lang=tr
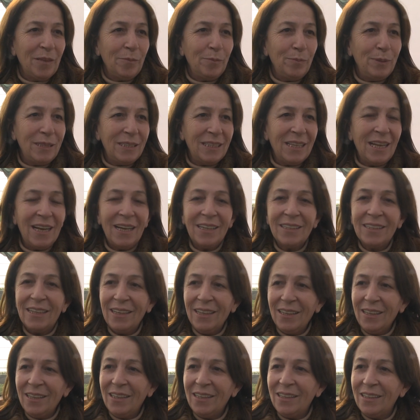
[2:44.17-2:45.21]
Bizler
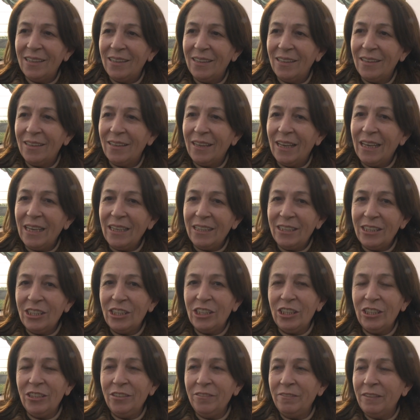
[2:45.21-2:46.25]
de e,
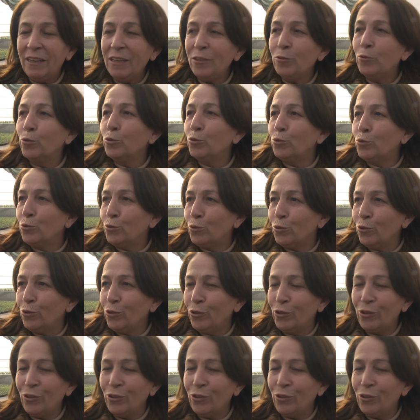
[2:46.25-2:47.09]
eğitici ve kurs e,